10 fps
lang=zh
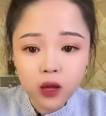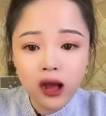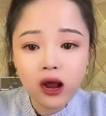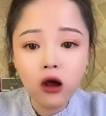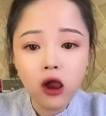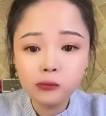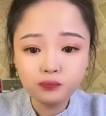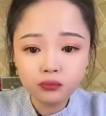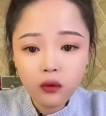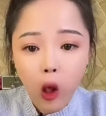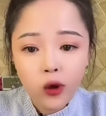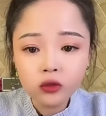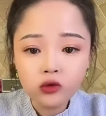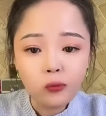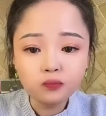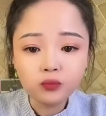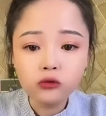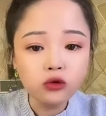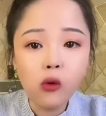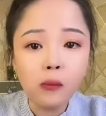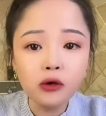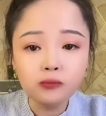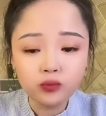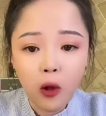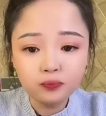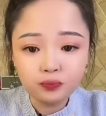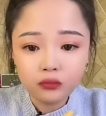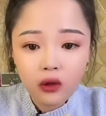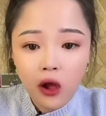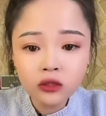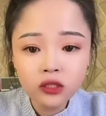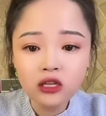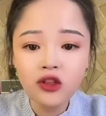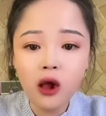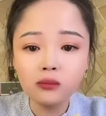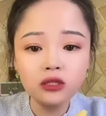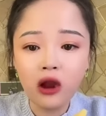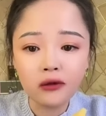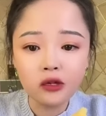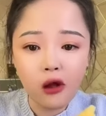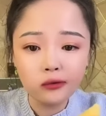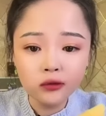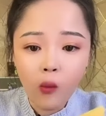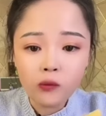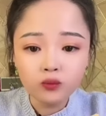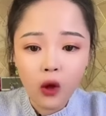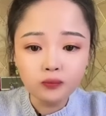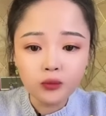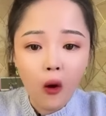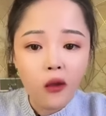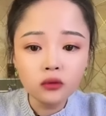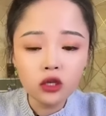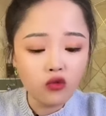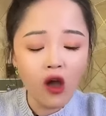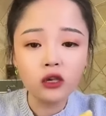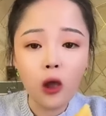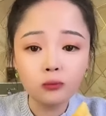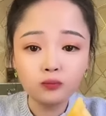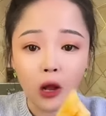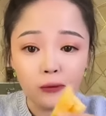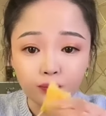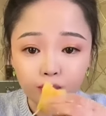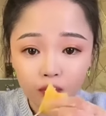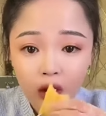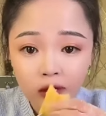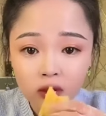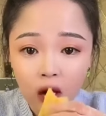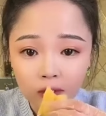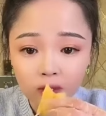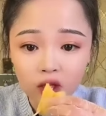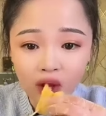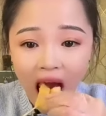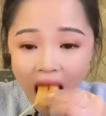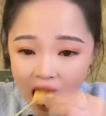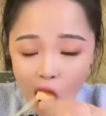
拍了，好嘞。水果没有，再上点没有了，我天，这多合适，这有点。